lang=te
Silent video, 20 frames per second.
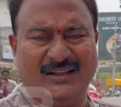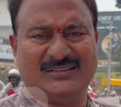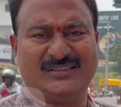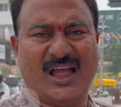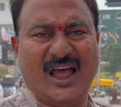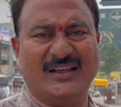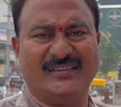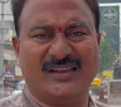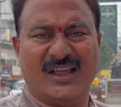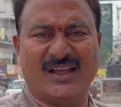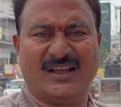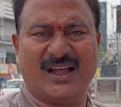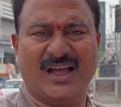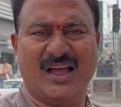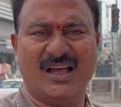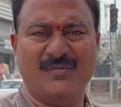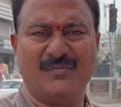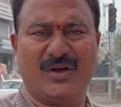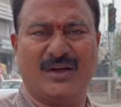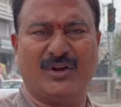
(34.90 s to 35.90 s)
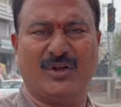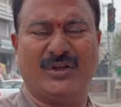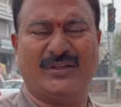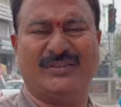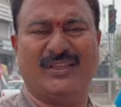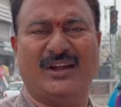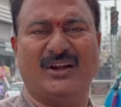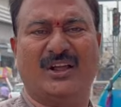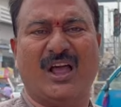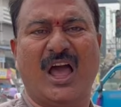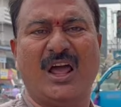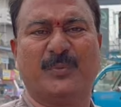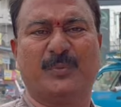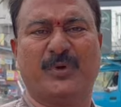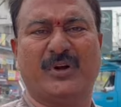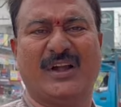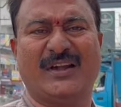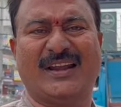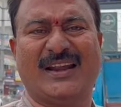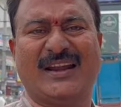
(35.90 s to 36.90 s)
తాజాగా మరో ఇద్దరు
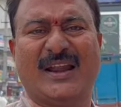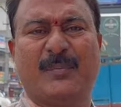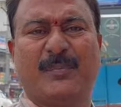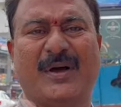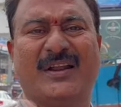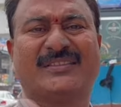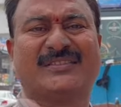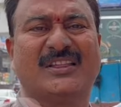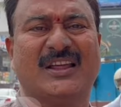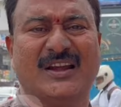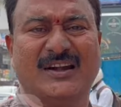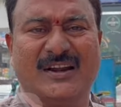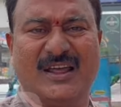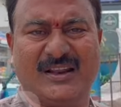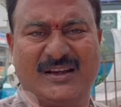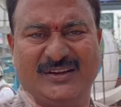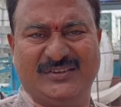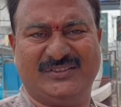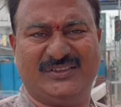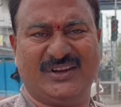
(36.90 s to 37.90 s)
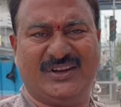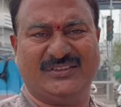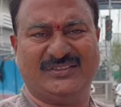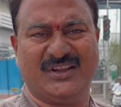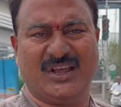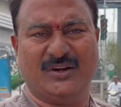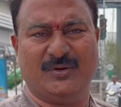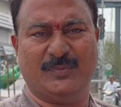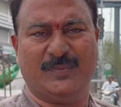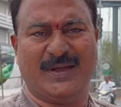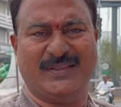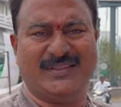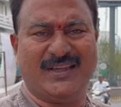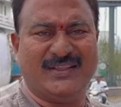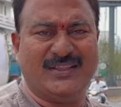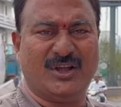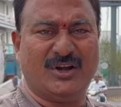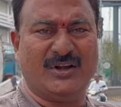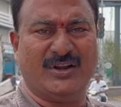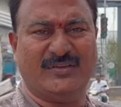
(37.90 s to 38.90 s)
కార్పొరేటర్ల భర్తలను అరెస్ట్ చేశారు
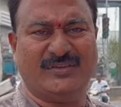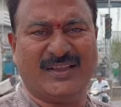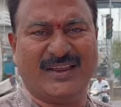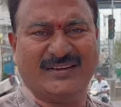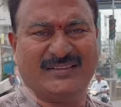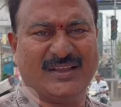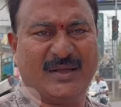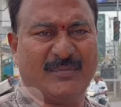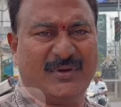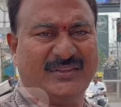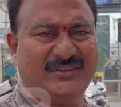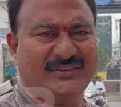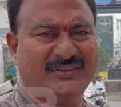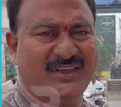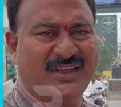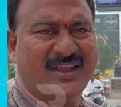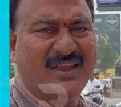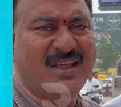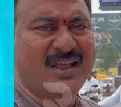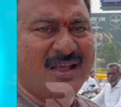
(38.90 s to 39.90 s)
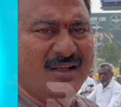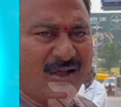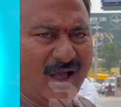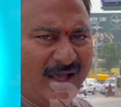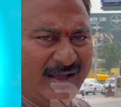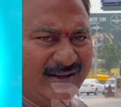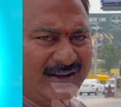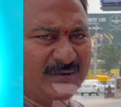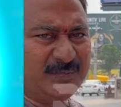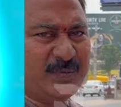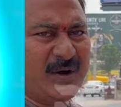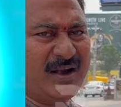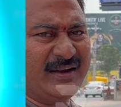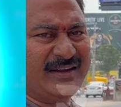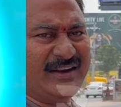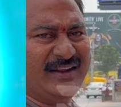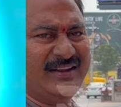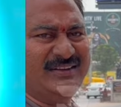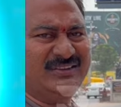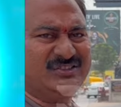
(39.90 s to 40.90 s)
పద్దెనిమిదవ డివిజన్కి సంబంధించి కాంగ్రెస్
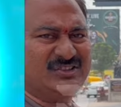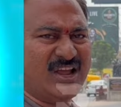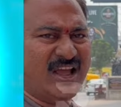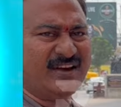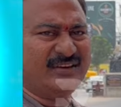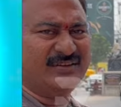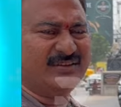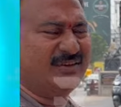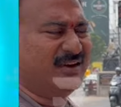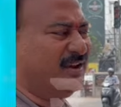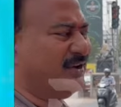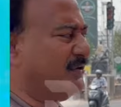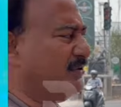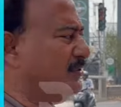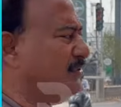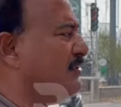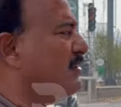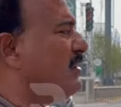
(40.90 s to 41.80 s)
పార్టీ ఇన్ఛార్జ్ ఉన్నారు